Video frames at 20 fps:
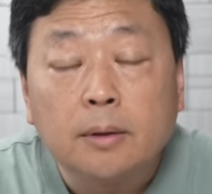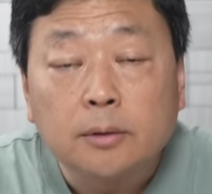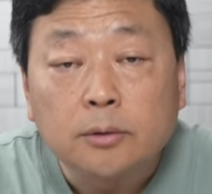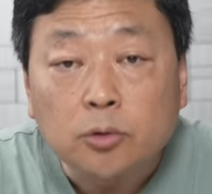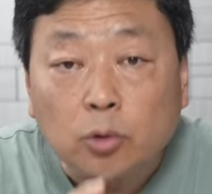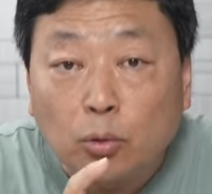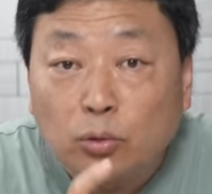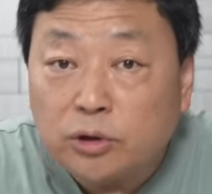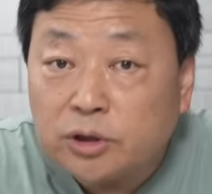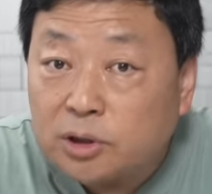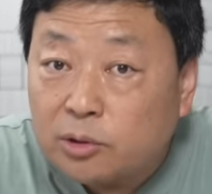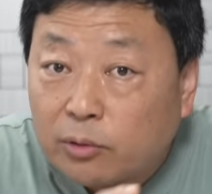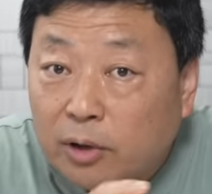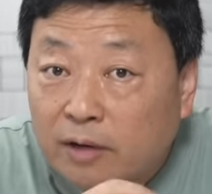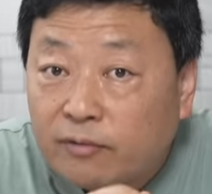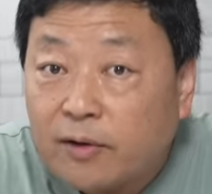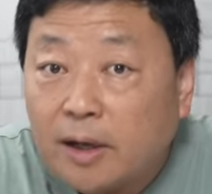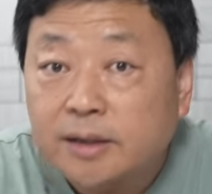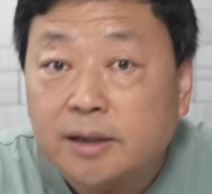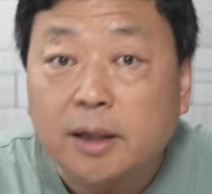同时，我
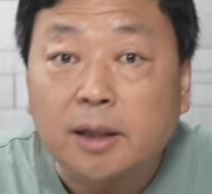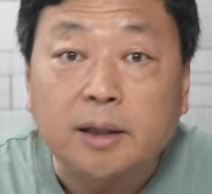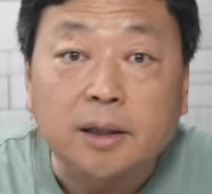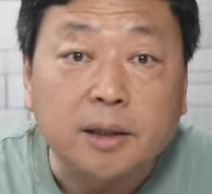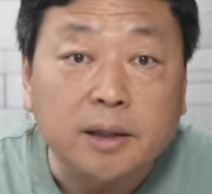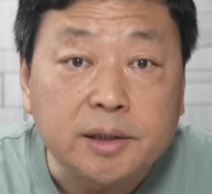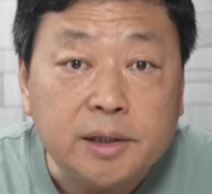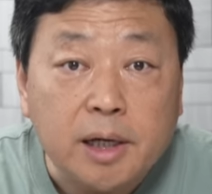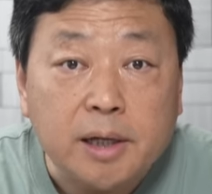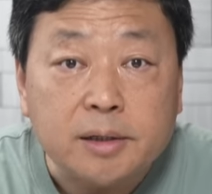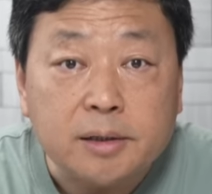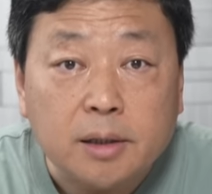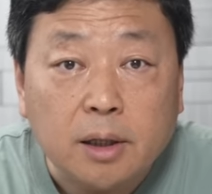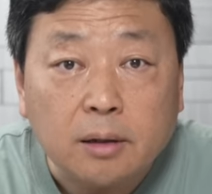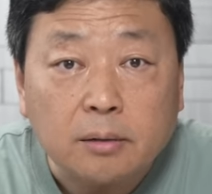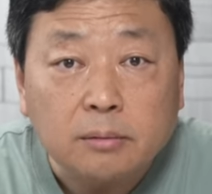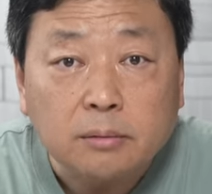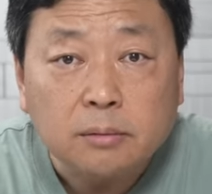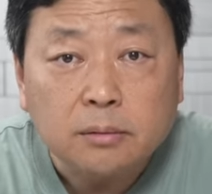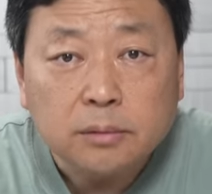还发现了一个现象：
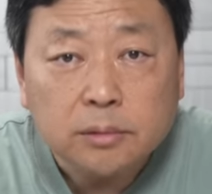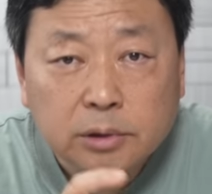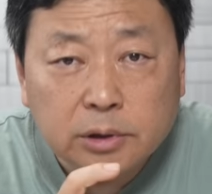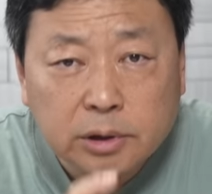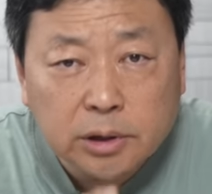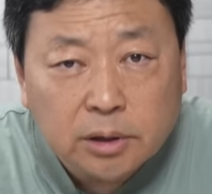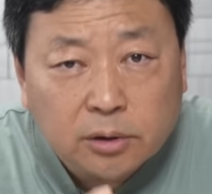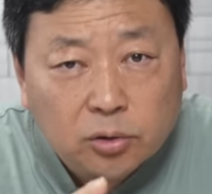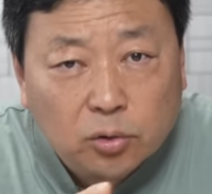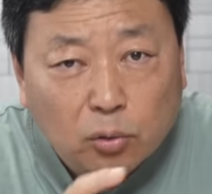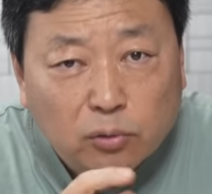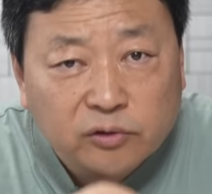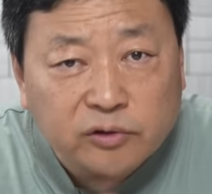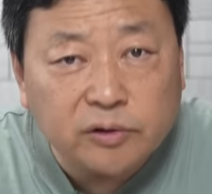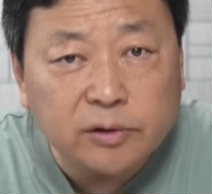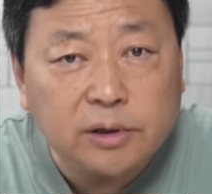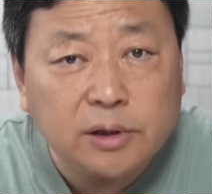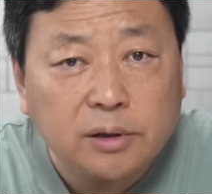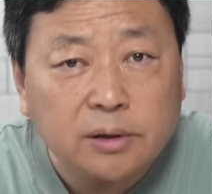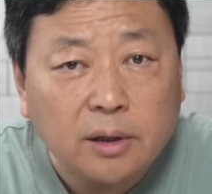这个董思锦